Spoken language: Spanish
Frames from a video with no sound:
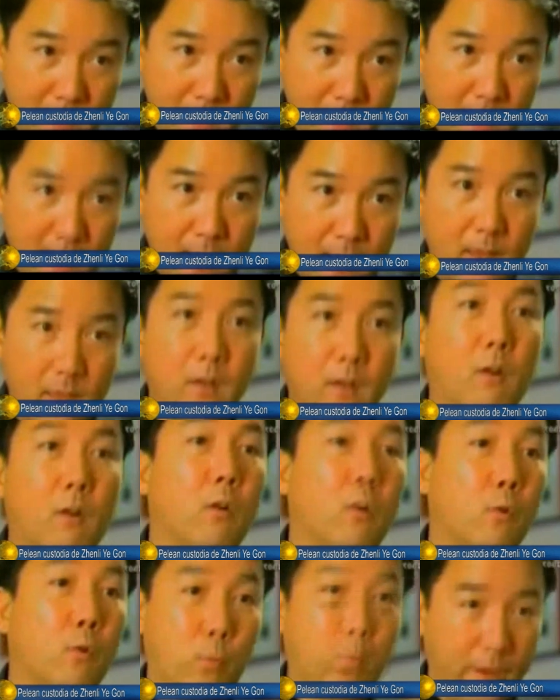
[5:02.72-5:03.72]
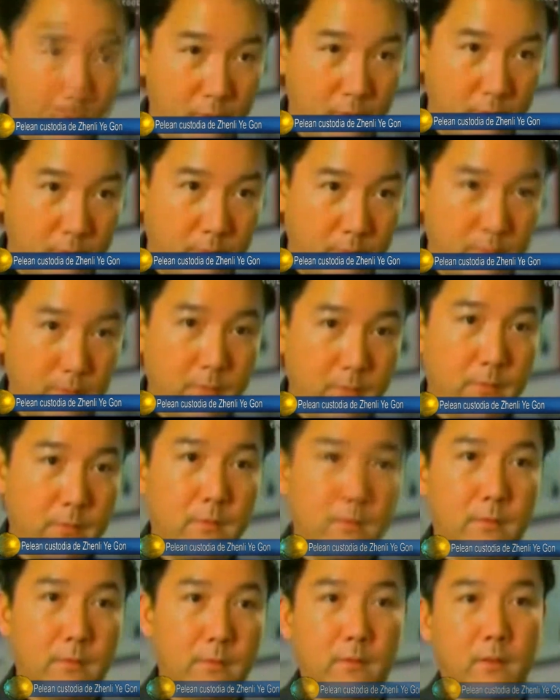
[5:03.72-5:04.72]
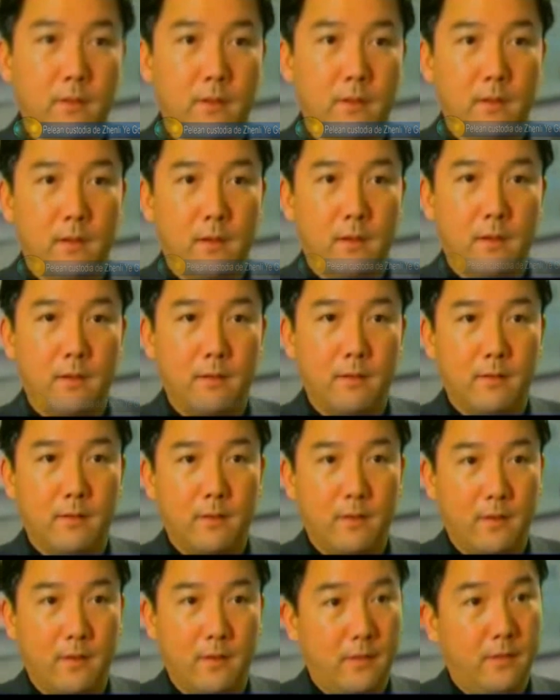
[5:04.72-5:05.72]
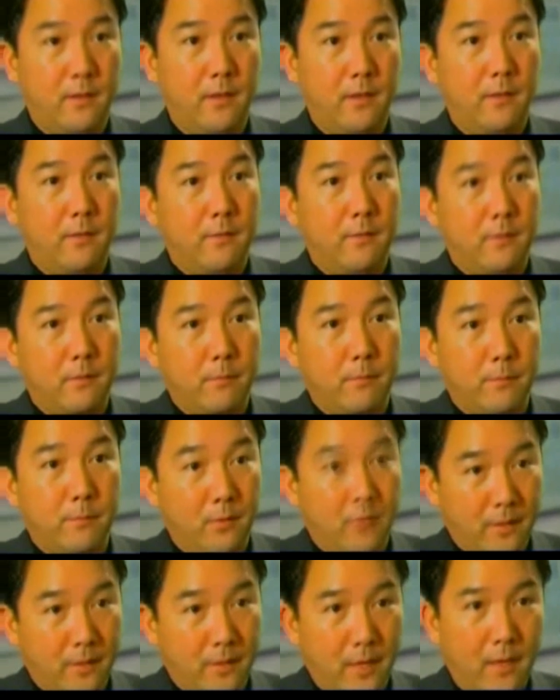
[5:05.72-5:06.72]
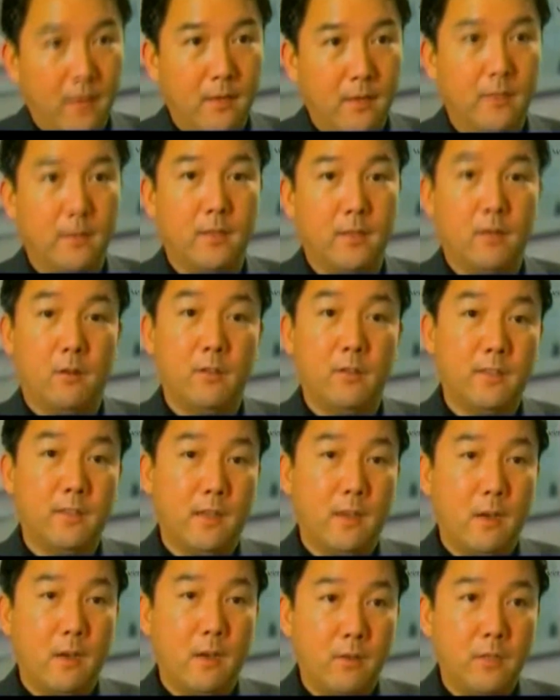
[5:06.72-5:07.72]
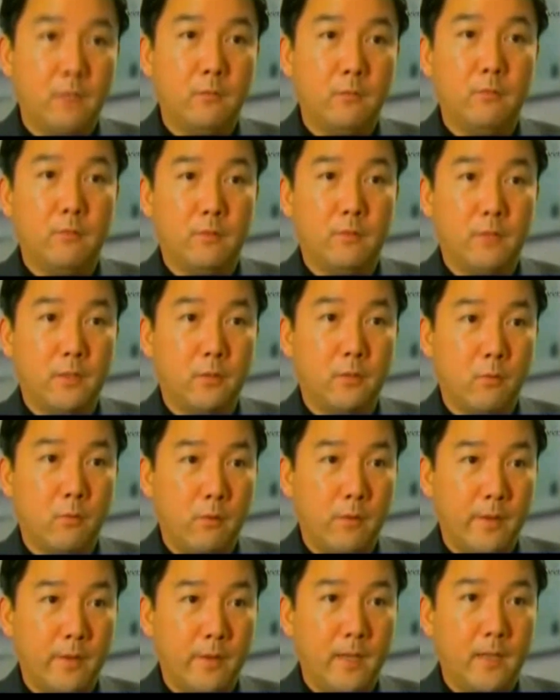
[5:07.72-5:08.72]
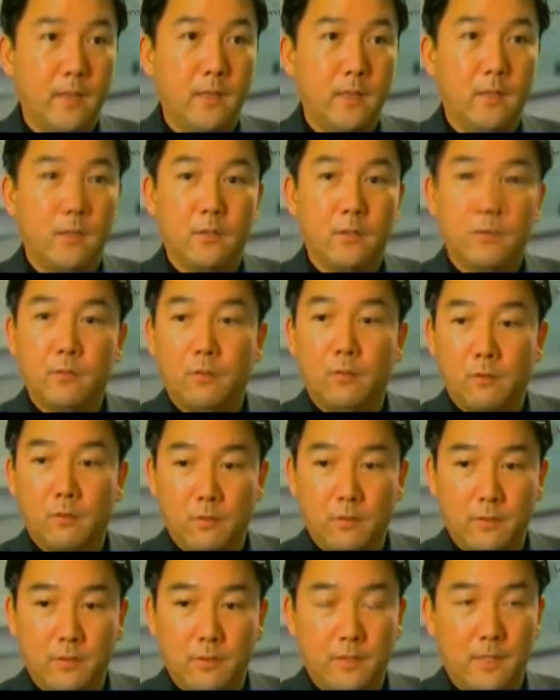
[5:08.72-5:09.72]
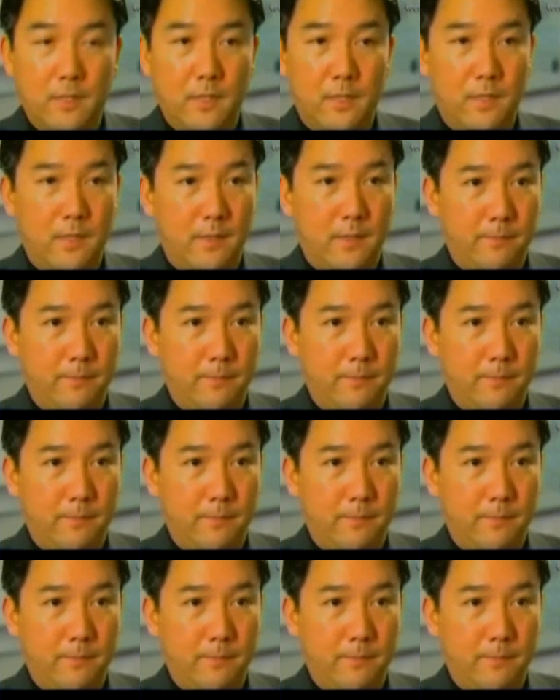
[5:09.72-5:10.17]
Amy Berman, en la que no estuvo presente Yegon. Su abogado, Greg Smith, pidió a la juez que el reo sea trasladado de